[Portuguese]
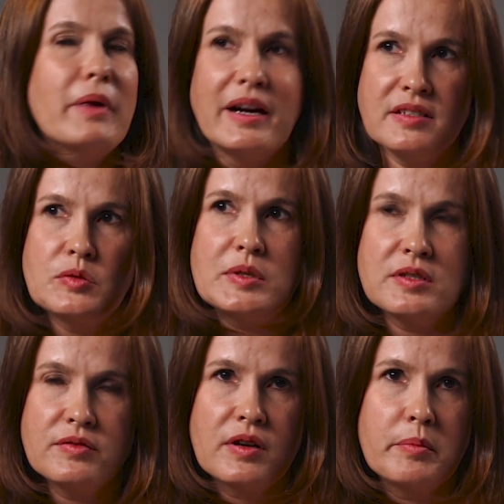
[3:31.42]
Mais
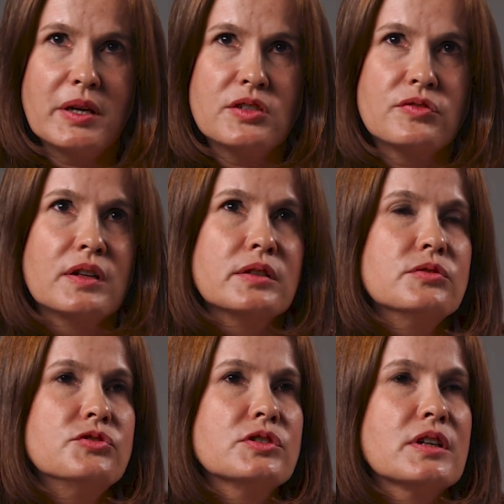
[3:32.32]
especificamente
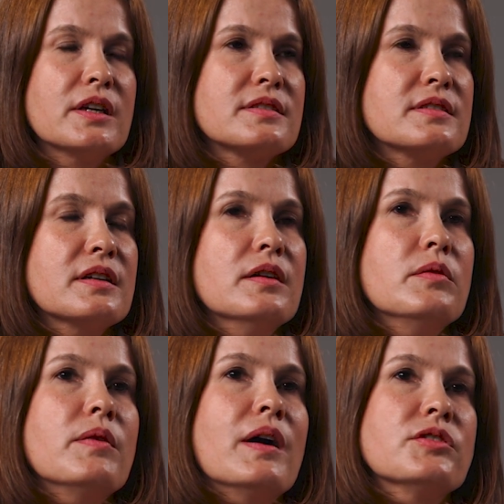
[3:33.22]
falando de
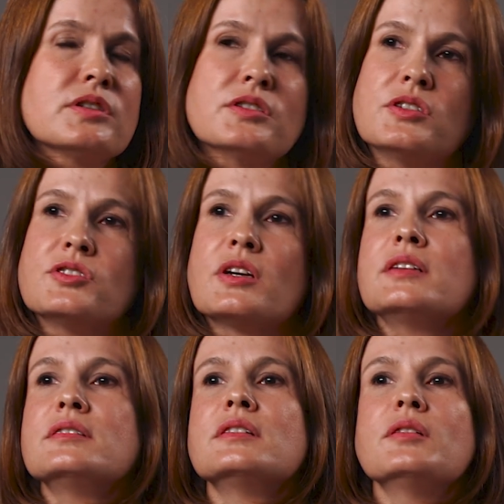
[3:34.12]
criação, eu acho que a gente
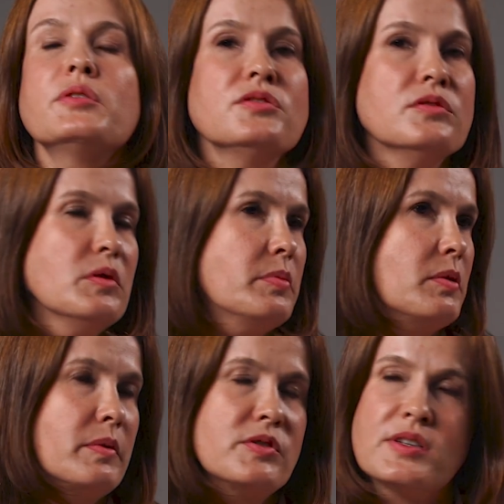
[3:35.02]
ainda não resolveu o
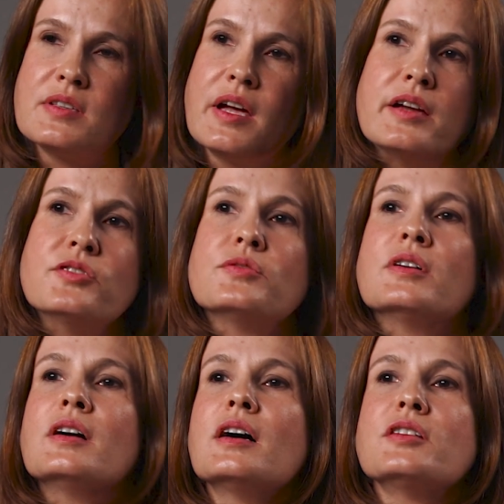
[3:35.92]
problema de assédio,
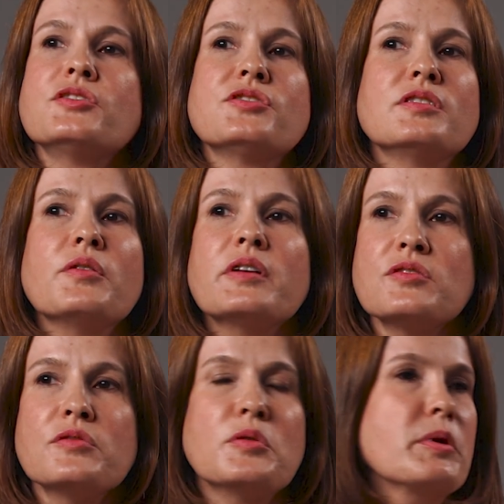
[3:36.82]
a gente não
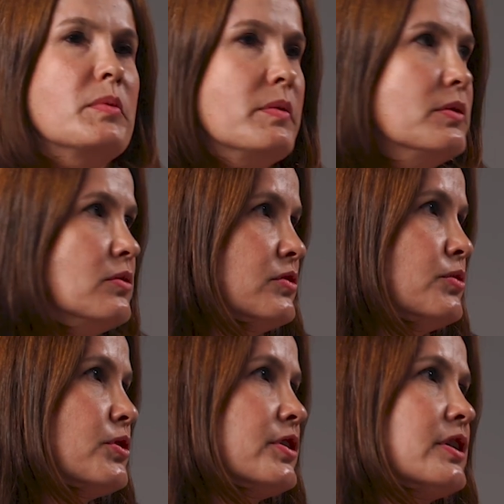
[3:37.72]
resolveu o problema do
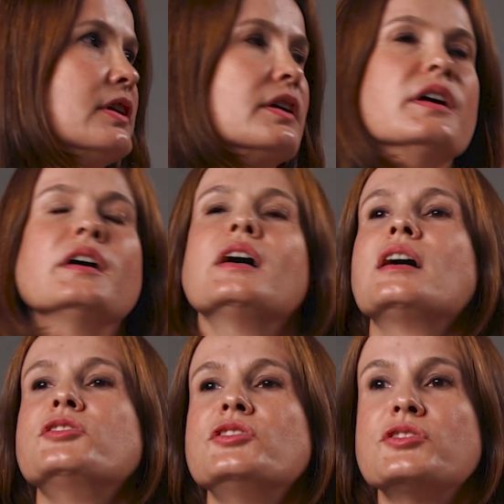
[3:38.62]
overworking,
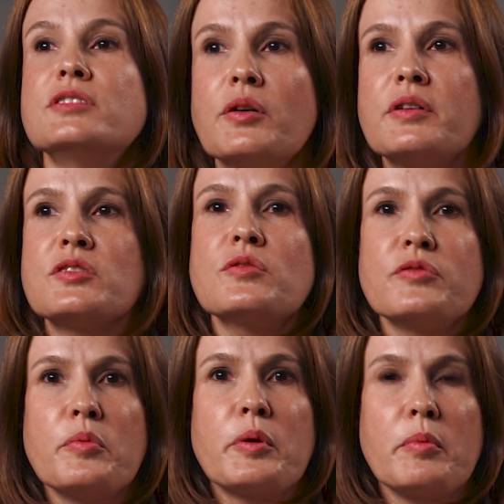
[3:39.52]
a gente não
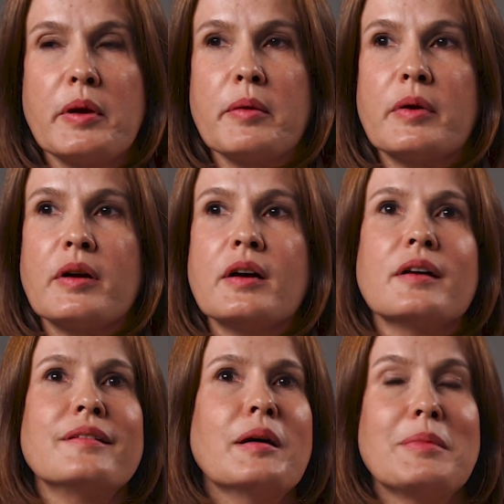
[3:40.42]
resolveu o problema
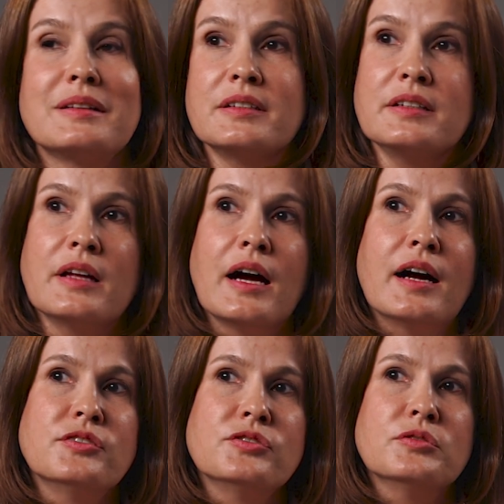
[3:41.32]
da
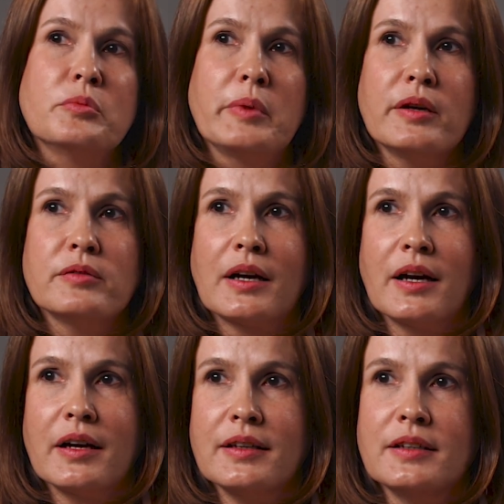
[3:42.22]
maternidade no meio da
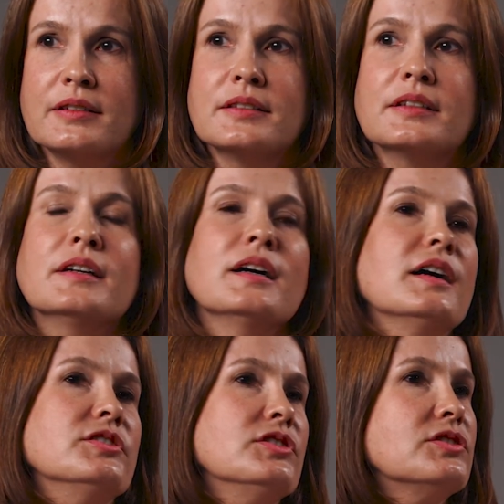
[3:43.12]
carreira,
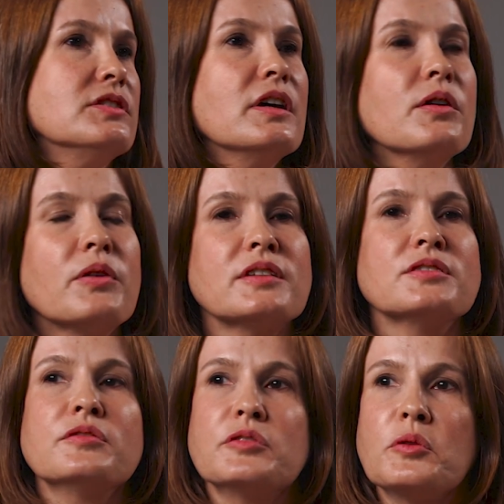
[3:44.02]
a gente não
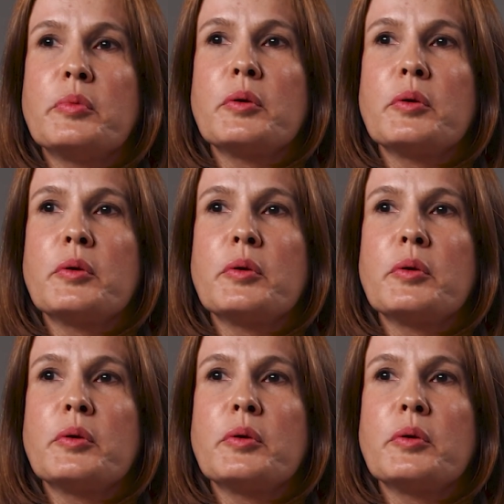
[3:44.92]
resolveu o